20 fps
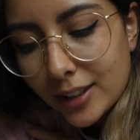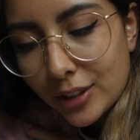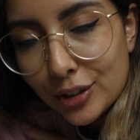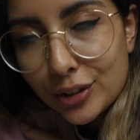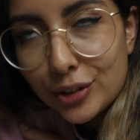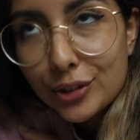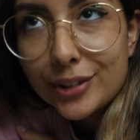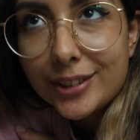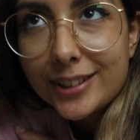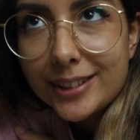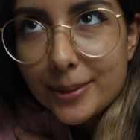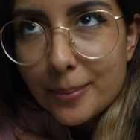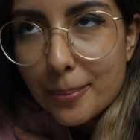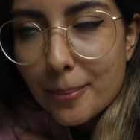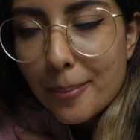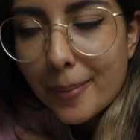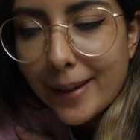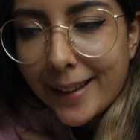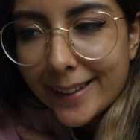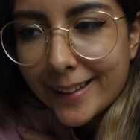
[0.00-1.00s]
E io ho detto sì,
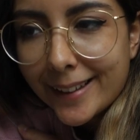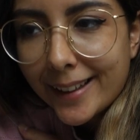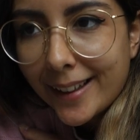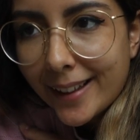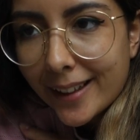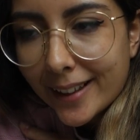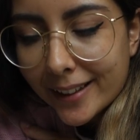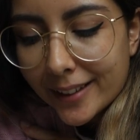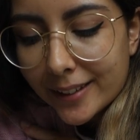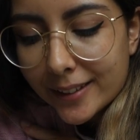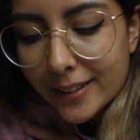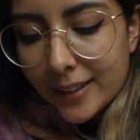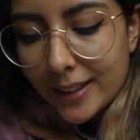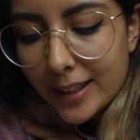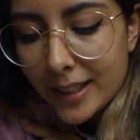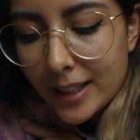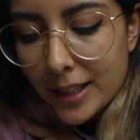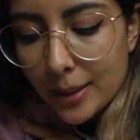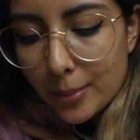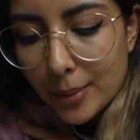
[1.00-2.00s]
magari,
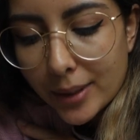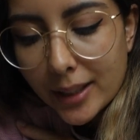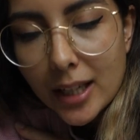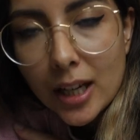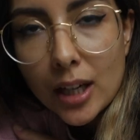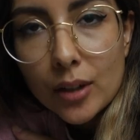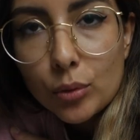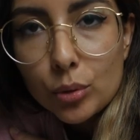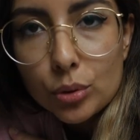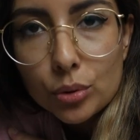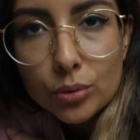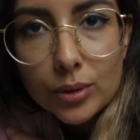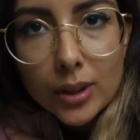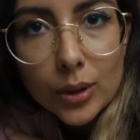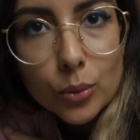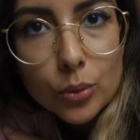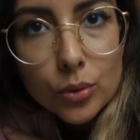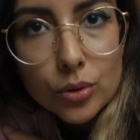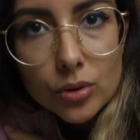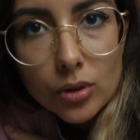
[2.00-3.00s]
perché ha avuto
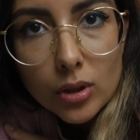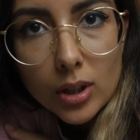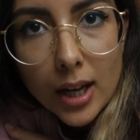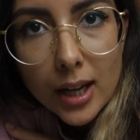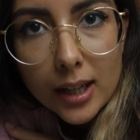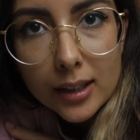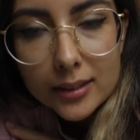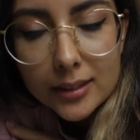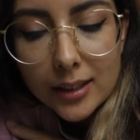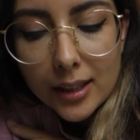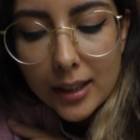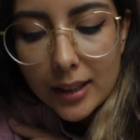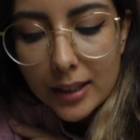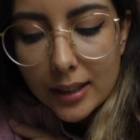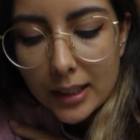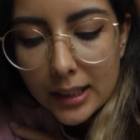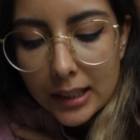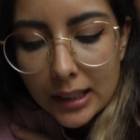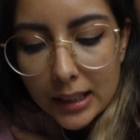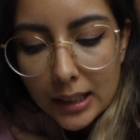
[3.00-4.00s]
una
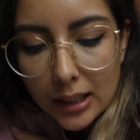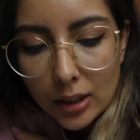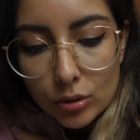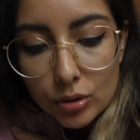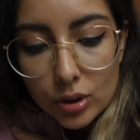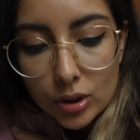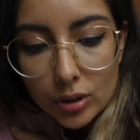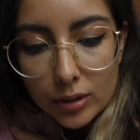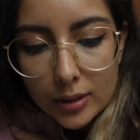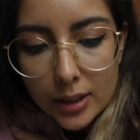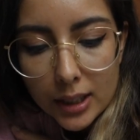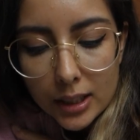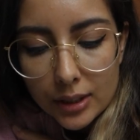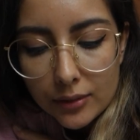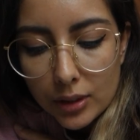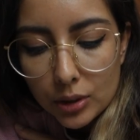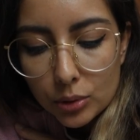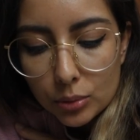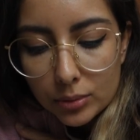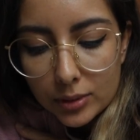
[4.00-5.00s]
cucciolata e è riuscito a dargli
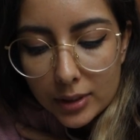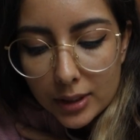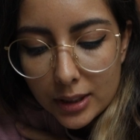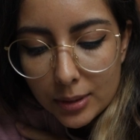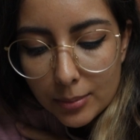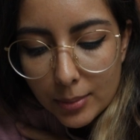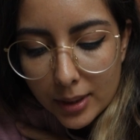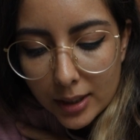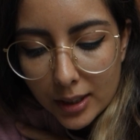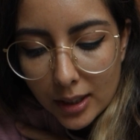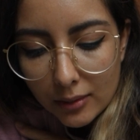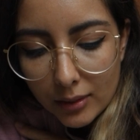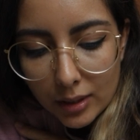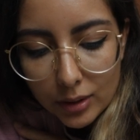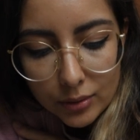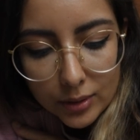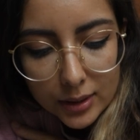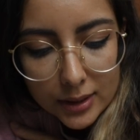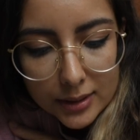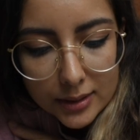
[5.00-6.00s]
via tutti e gli mancava
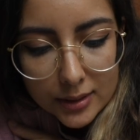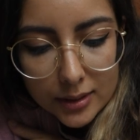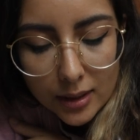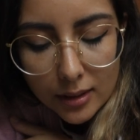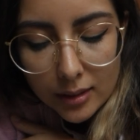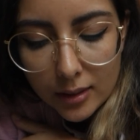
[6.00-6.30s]
questa.